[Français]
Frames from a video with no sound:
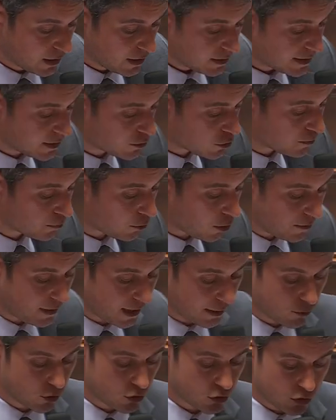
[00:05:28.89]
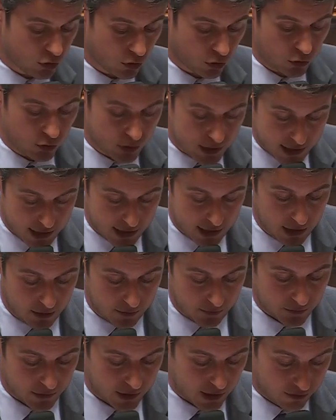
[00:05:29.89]
C'est une première mesure
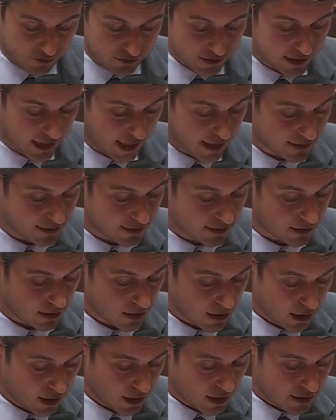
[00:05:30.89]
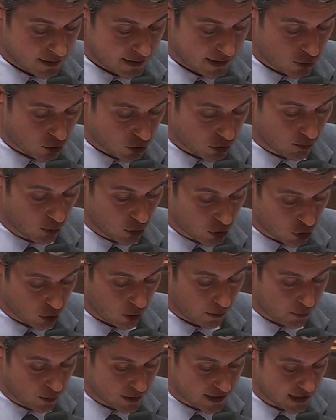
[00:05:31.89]
utile, efficace. C'est une
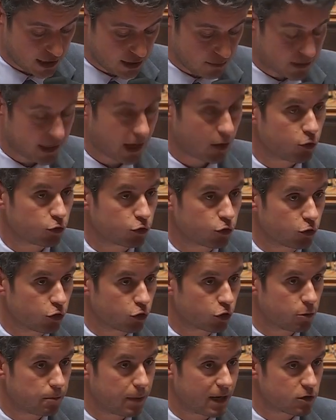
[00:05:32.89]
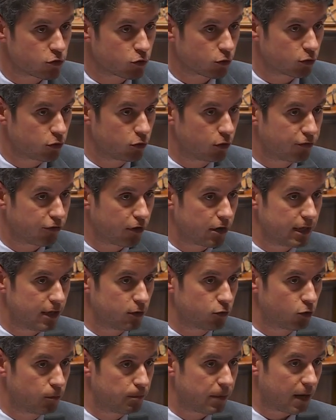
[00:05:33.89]
mesure possible car le taux d'occupation de nos foyers
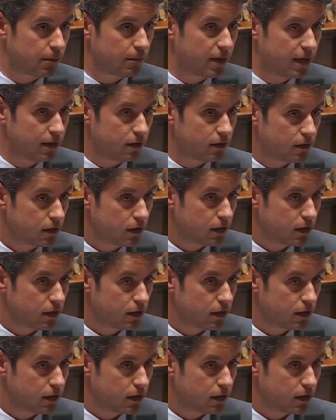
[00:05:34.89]
nous le permet.